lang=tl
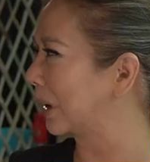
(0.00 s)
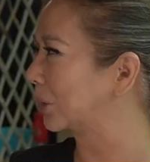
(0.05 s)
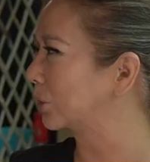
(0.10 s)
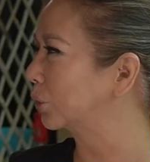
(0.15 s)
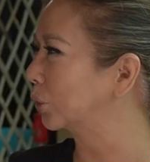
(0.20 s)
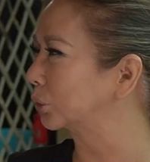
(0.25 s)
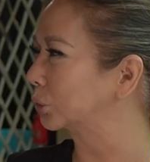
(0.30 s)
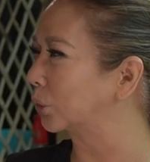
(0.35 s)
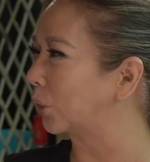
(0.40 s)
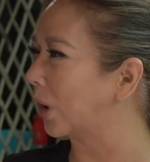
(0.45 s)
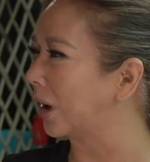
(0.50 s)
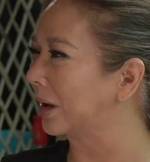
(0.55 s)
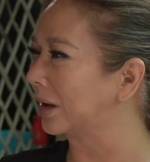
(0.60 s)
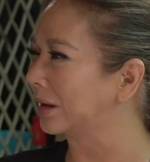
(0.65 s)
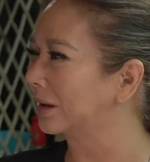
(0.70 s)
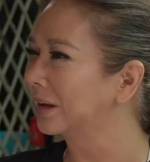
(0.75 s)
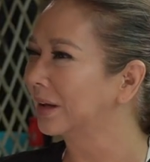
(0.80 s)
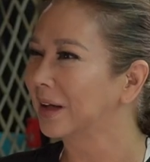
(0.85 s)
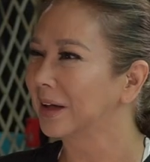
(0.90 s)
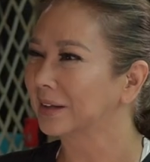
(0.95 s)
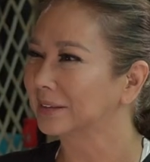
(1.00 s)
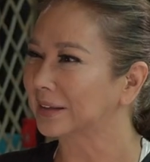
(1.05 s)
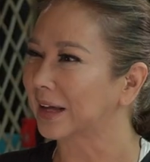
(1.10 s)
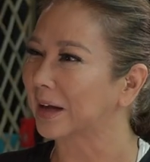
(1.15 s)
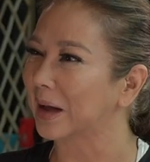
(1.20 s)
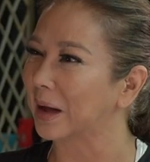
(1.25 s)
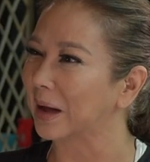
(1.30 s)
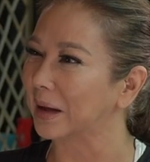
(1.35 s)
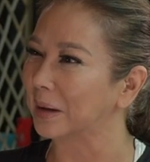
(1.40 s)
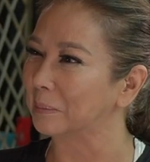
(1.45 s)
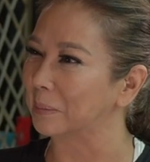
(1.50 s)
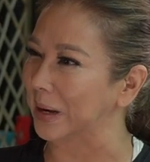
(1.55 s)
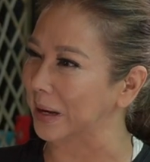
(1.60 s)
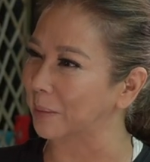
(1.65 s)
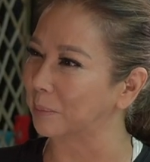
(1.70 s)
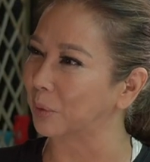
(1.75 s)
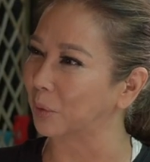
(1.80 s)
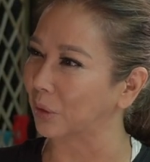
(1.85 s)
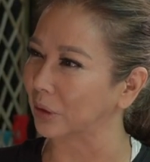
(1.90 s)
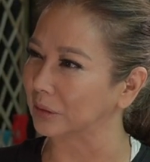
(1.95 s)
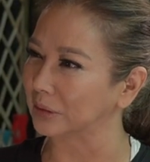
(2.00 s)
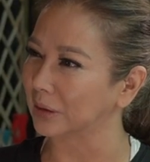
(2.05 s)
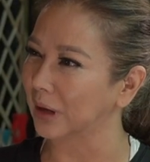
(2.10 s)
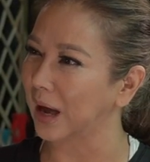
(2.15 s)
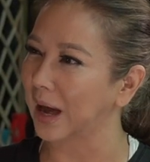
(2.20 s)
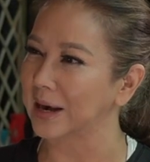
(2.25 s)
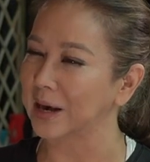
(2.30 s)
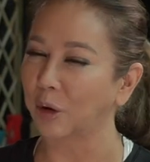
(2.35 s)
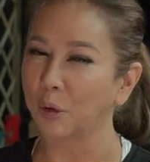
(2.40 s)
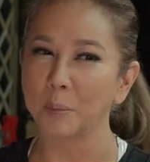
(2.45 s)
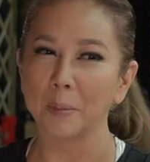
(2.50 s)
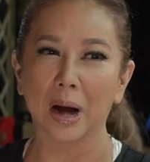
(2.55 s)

magluto ang taga Malabuan? Akala ko